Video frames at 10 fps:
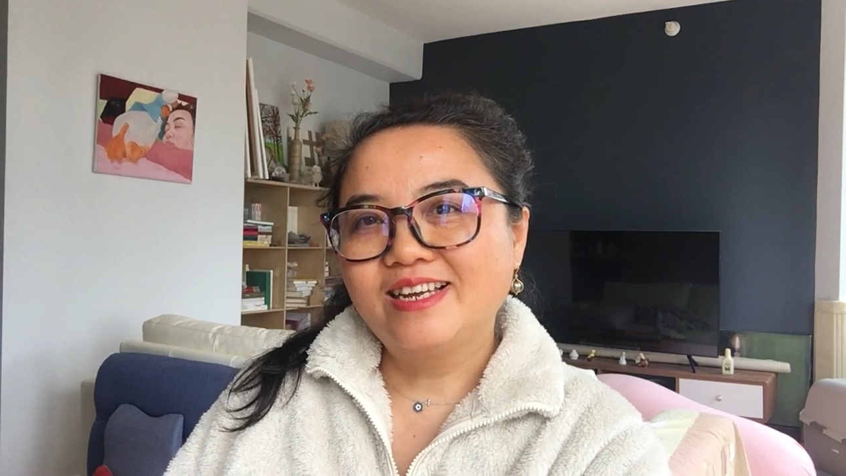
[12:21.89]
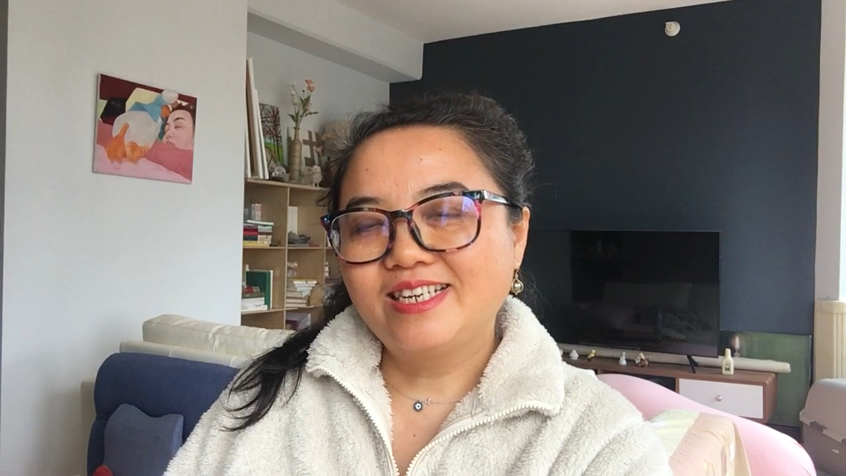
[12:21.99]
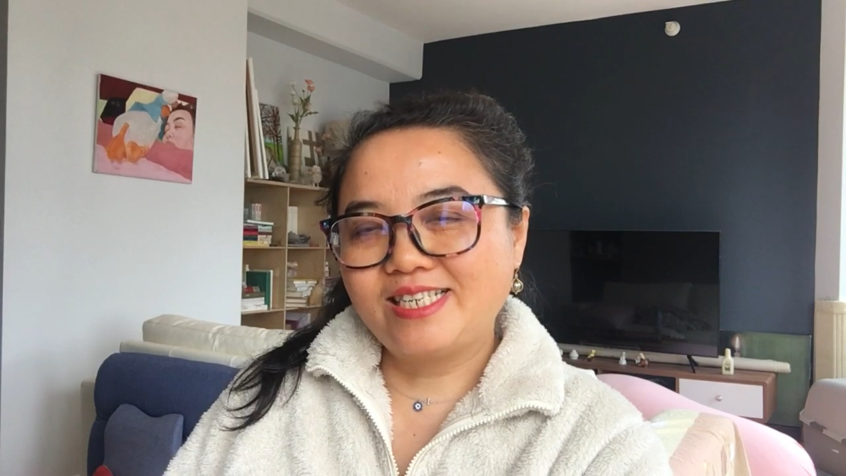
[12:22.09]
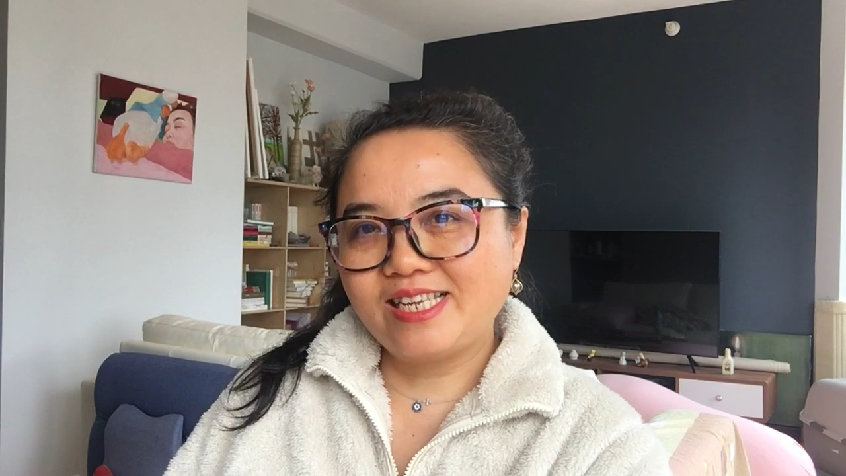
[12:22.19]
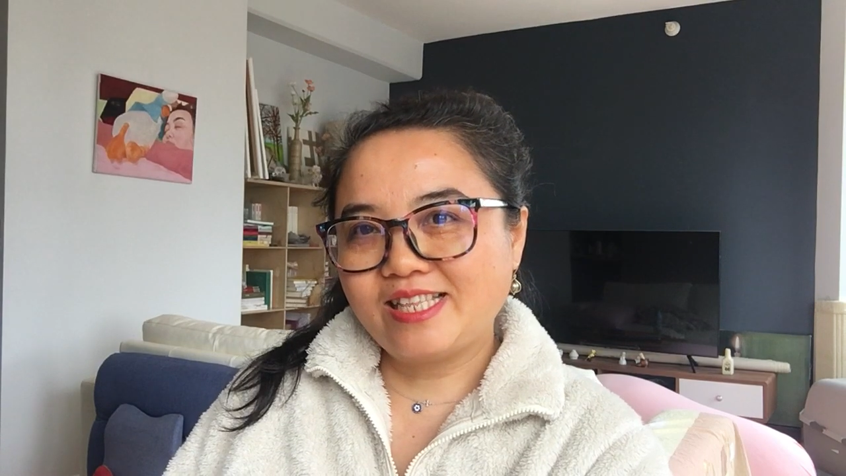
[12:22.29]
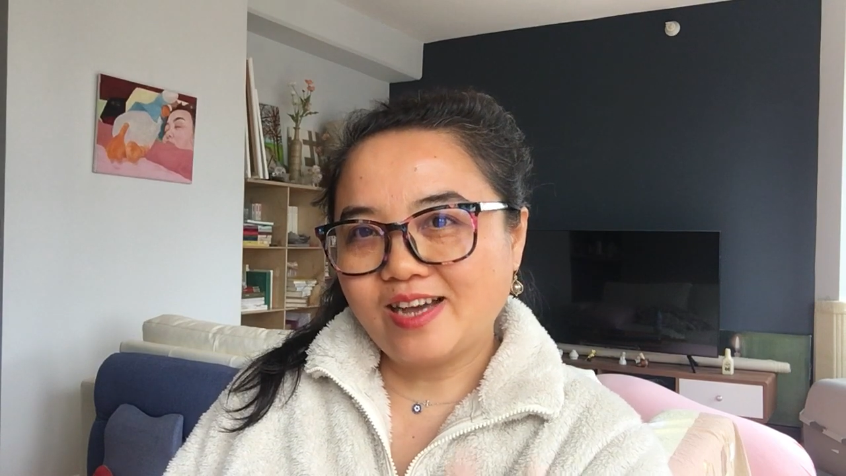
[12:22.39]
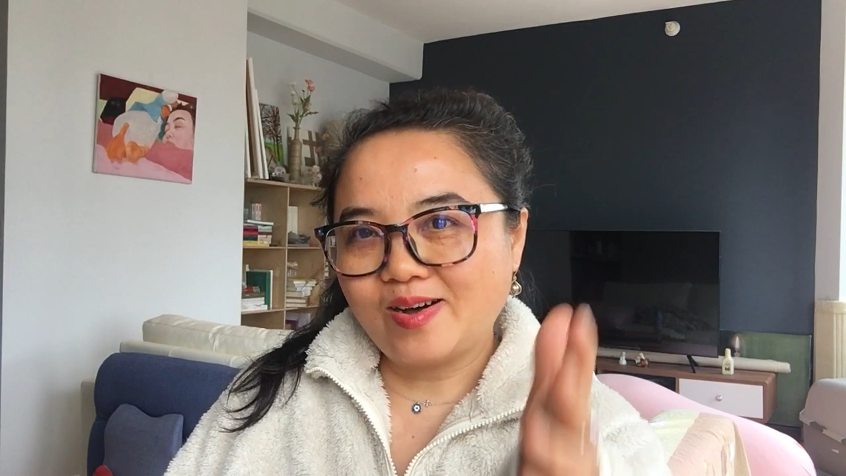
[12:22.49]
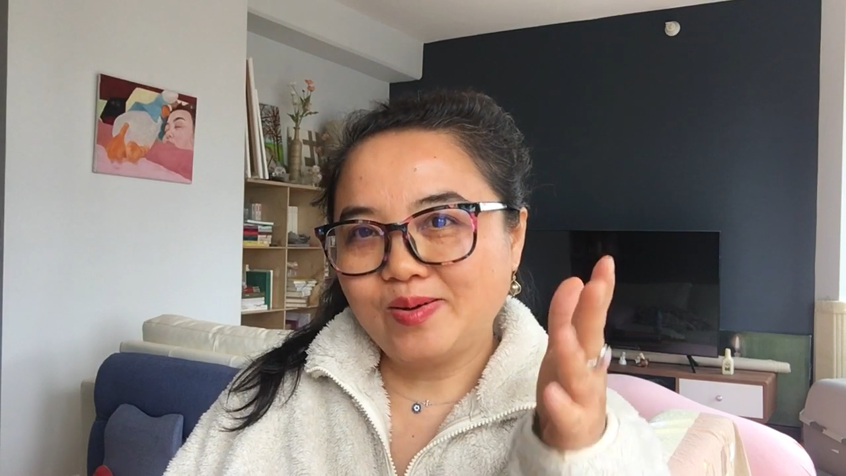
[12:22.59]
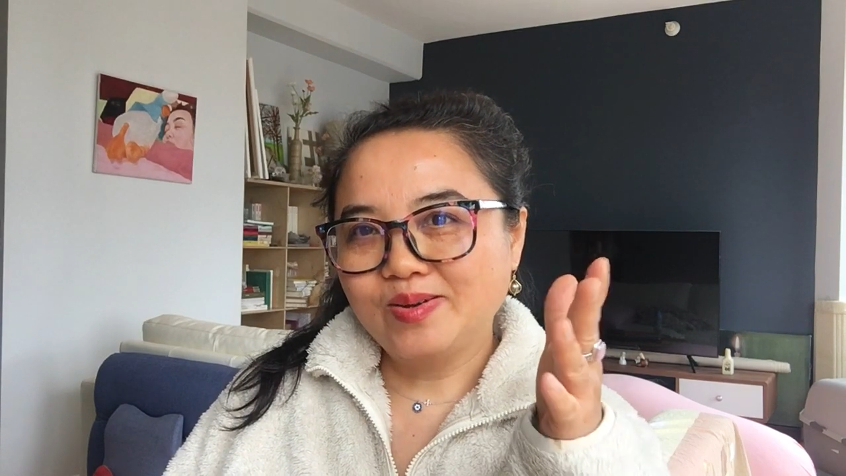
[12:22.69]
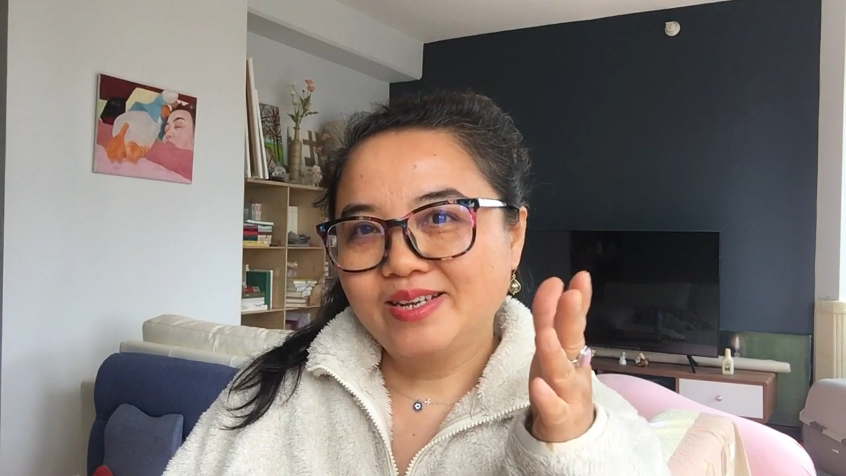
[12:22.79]
是一
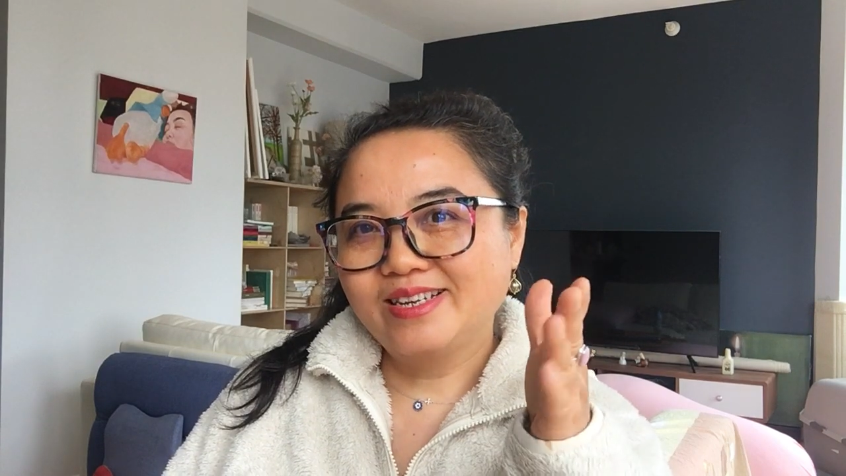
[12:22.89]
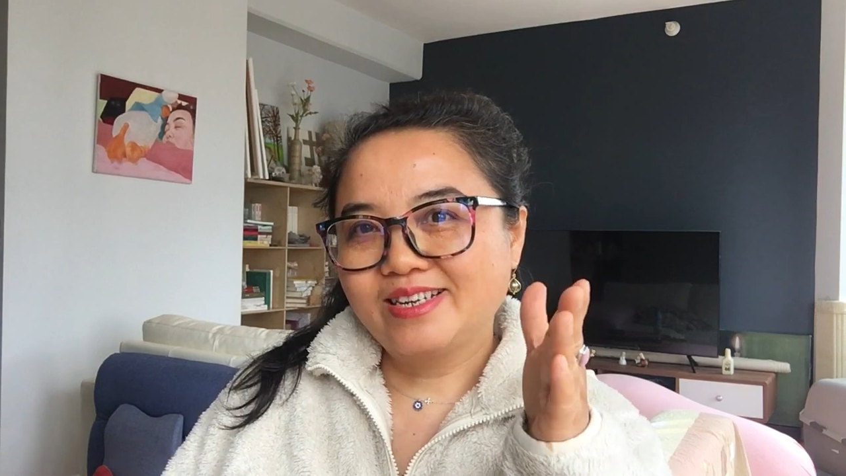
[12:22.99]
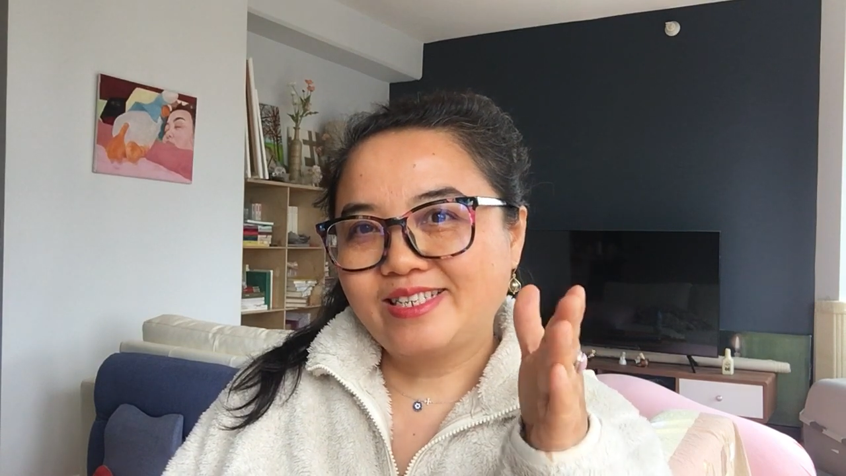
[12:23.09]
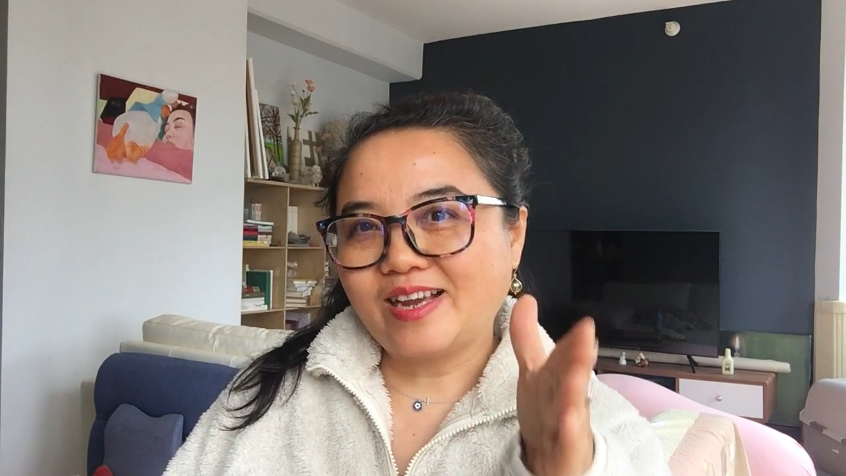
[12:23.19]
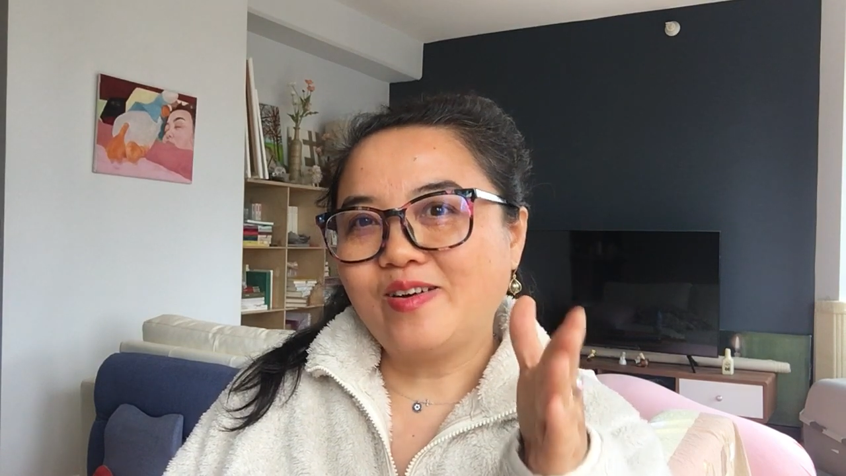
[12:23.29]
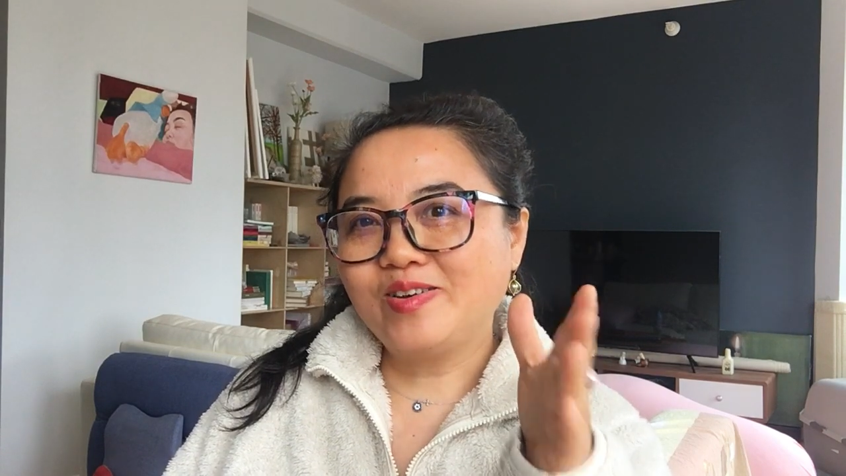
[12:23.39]
条少